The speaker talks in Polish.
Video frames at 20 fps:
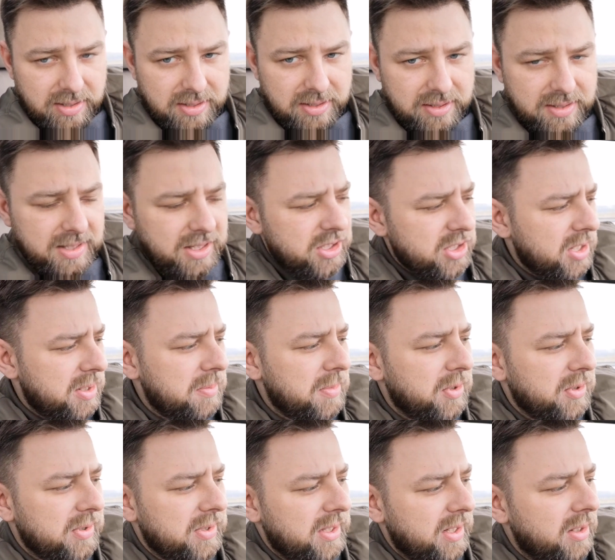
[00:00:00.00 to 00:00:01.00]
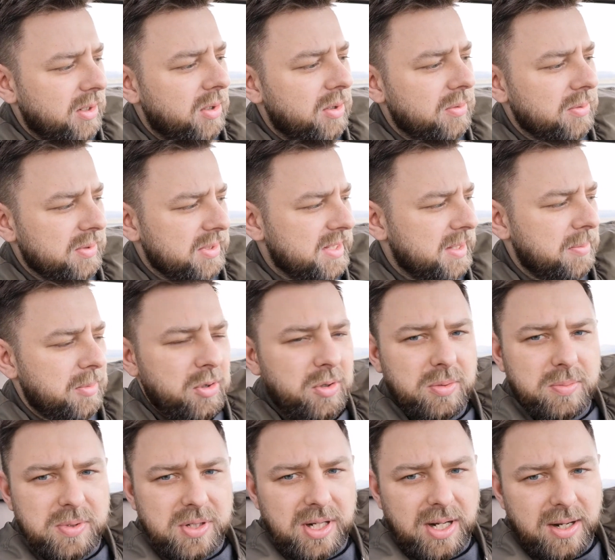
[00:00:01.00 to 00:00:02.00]
Zacznijmy od tego.
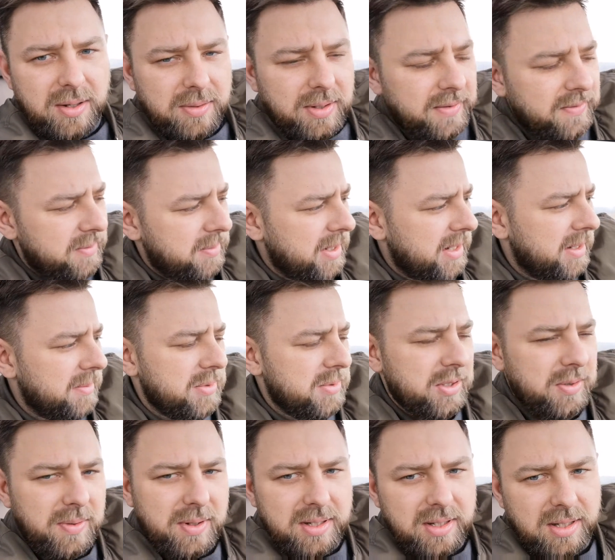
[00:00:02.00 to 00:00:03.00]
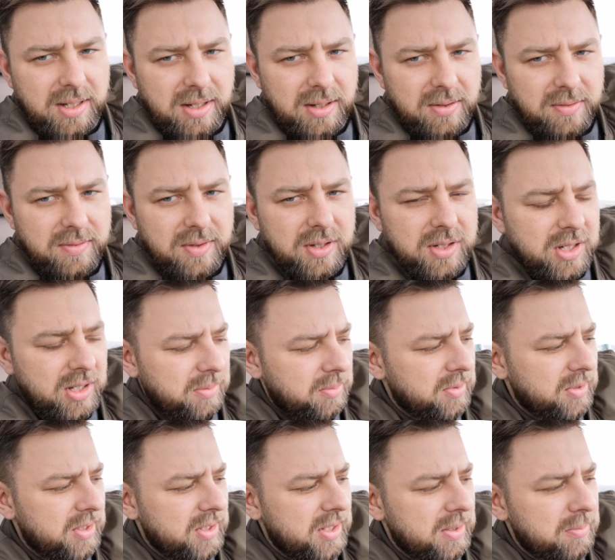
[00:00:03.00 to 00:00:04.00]
Samochód przyjechał na wymianę przekładni kierowniczej,
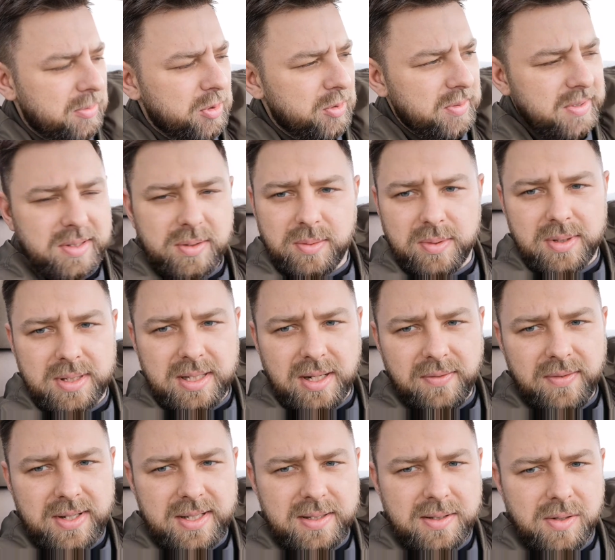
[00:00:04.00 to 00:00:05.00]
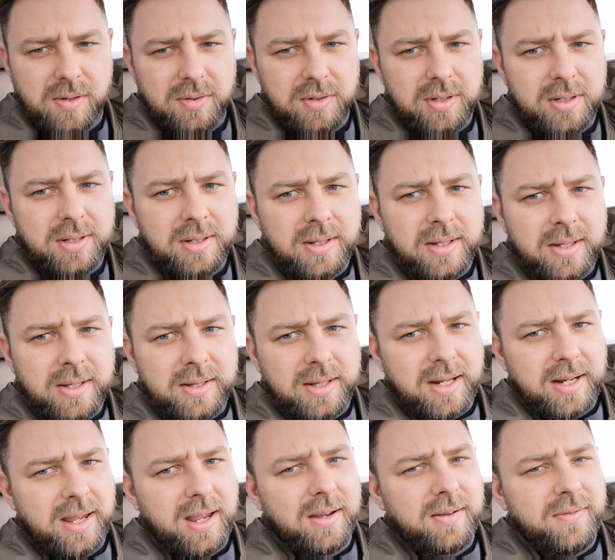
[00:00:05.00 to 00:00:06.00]
bo był stuk z lewej strony.
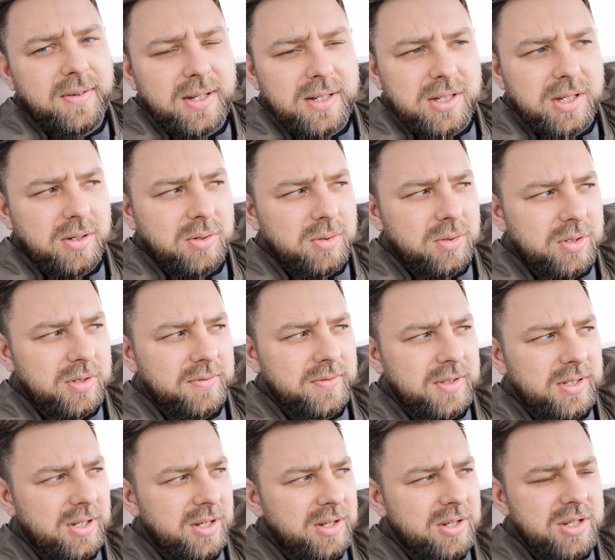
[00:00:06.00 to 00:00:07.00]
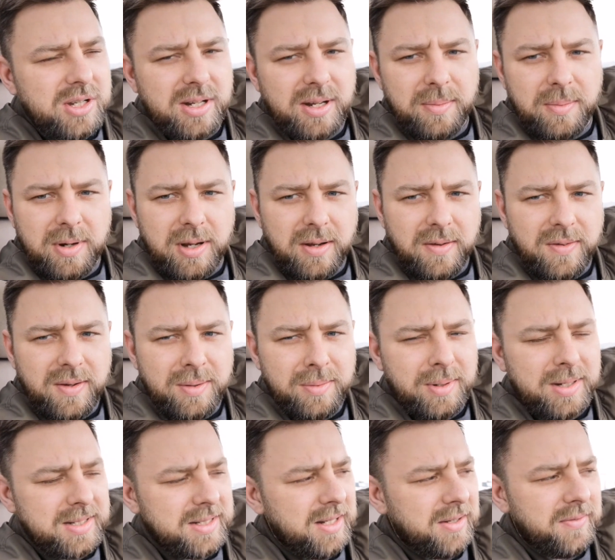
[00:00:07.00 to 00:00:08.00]
Tak jak wiecie już i widzieliście na moich
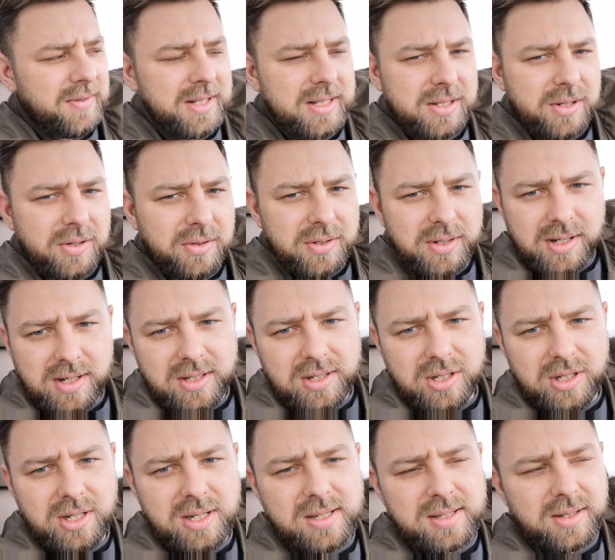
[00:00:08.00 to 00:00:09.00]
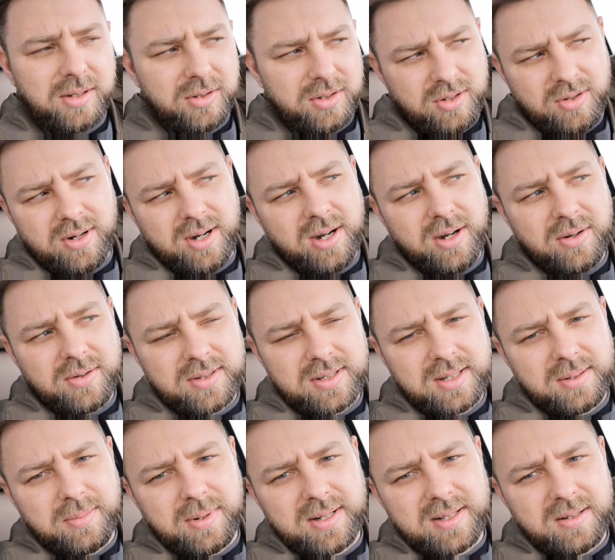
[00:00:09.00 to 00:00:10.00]
filmach, z lewej strony jest ślizg
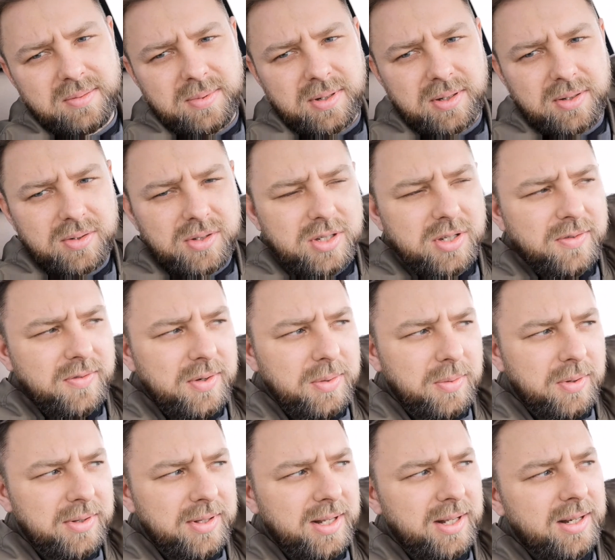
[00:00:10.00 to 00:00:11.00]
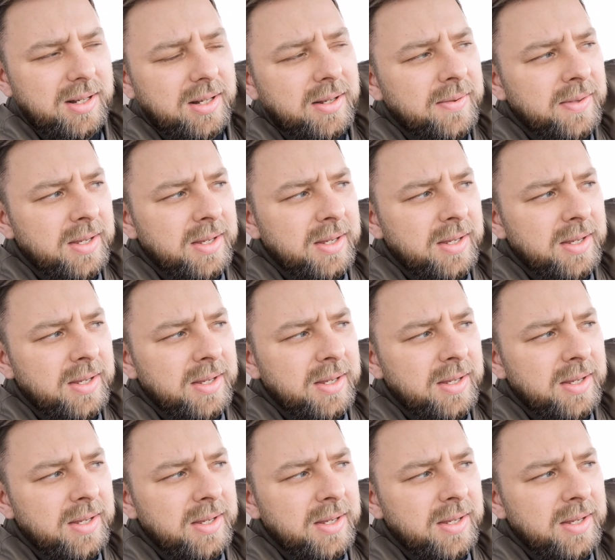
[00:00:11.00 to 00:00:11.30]
zaciągający. Bardzo mnie to zdziwiło, no ale